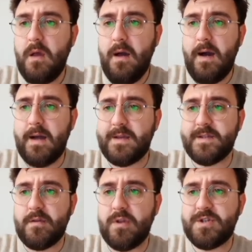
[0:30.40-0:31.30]

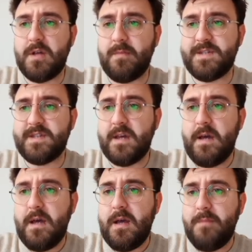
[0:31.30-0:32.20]
hangisine ulaşılamaz.
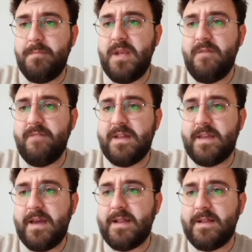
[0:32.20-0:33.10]
Bilim ve
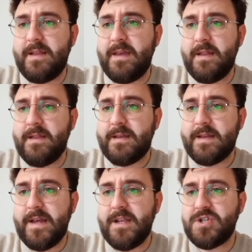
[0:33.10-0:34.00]
tekniğin
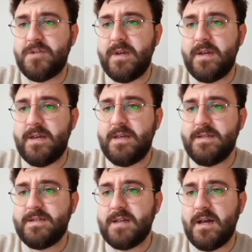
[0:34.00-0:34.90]
gelişimi
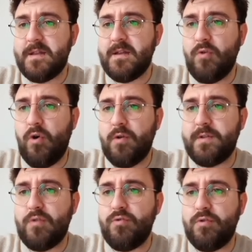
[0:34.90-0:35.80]
insanlığın
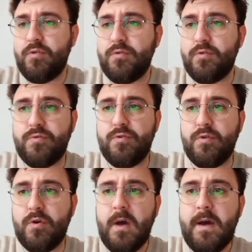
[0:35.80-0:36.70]
ortak ürünüdür
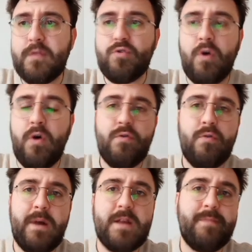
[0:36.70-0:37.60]
diyor. Doğru
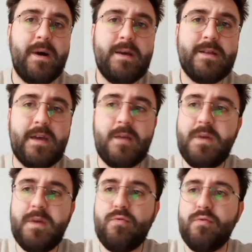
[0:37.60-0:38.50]
matbaayı tek
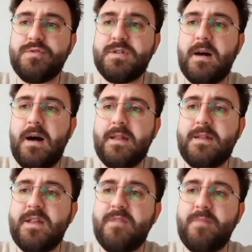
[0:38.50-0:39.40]
bir ulusa
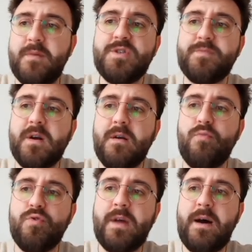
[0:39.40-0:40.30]
addetmemiş. Bakın
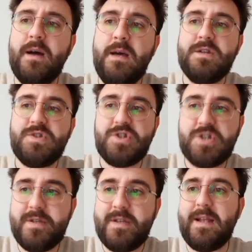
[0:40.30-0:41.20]
burada
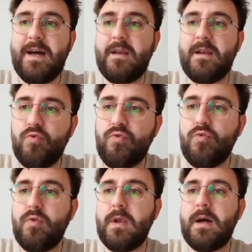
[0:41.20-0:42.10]
Çinlilerle,
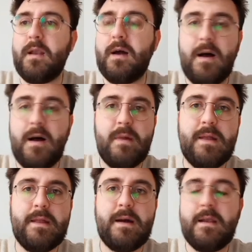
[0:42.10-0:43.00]
Uygurlarla,
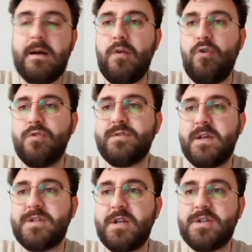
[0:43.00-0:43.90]
Almanlarla
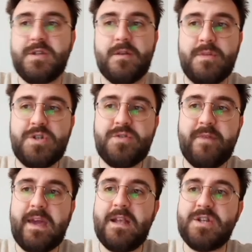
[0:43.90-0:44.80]
özdeşleştirmiş ve
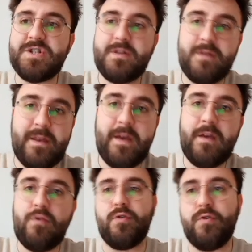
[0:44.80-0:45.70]

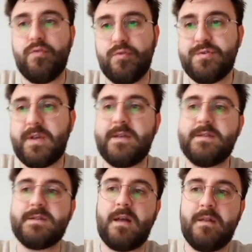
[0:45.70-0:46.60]
geliştiğini görüyoruz
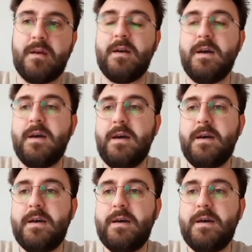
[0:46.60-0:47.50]
insanlık
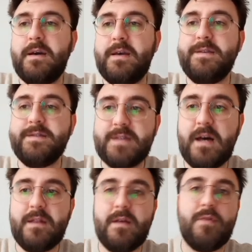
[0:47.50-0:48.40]
e,
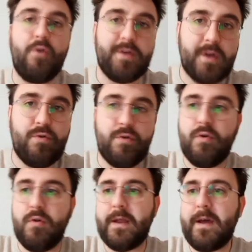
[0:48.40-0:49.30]
insanlığın ortak ürünü
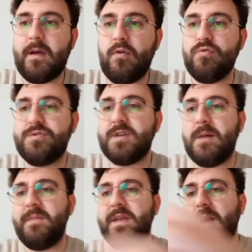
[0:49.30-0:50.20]
olarak. O
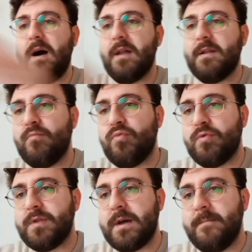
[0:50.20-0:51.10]
yüzden biri alırım burada.